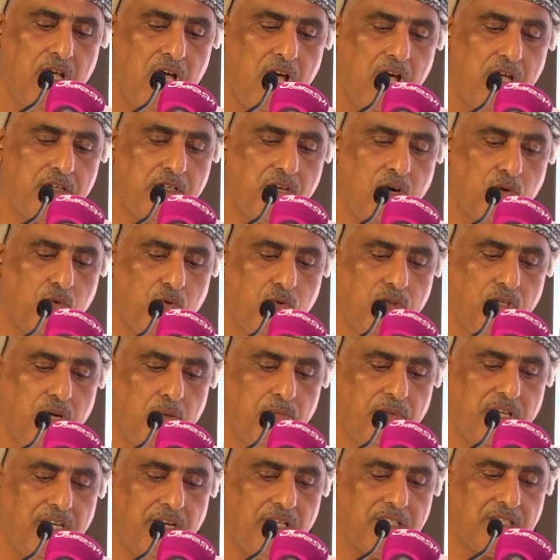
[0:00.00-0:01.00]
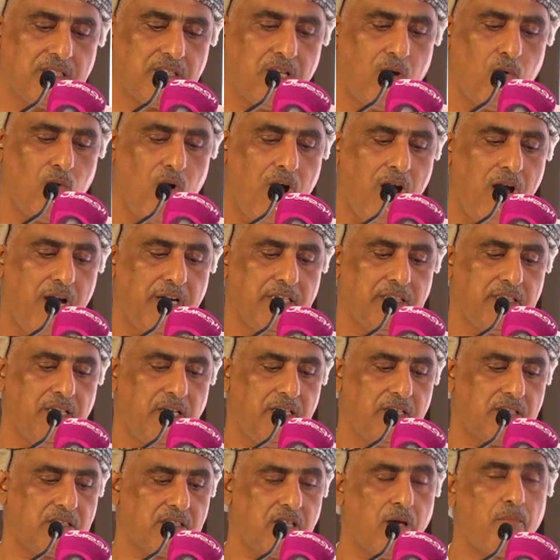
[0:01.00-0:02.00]
أن يكون منصة واعدة
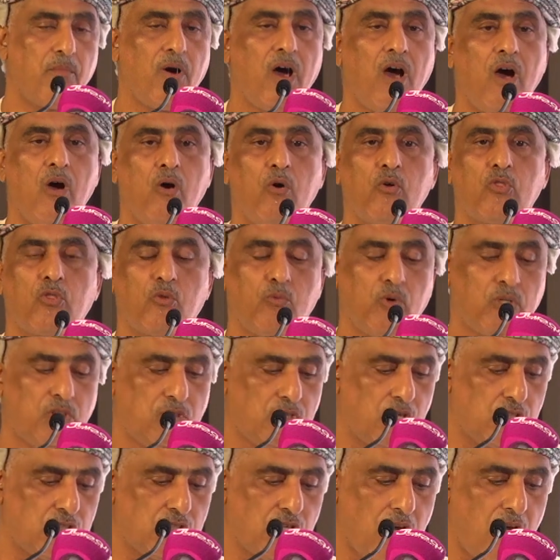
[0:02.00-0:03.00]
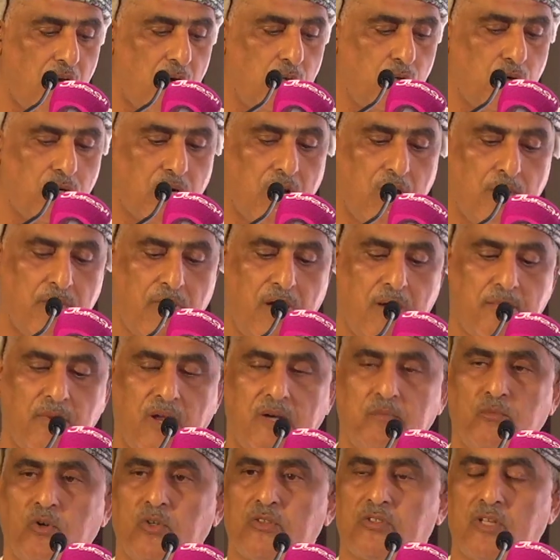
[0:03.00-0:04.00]
للتباحث والتشاور أمام
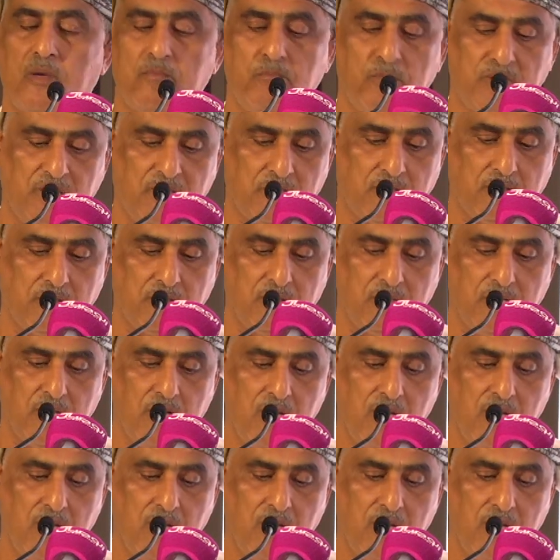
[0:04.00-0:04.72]
المهتمين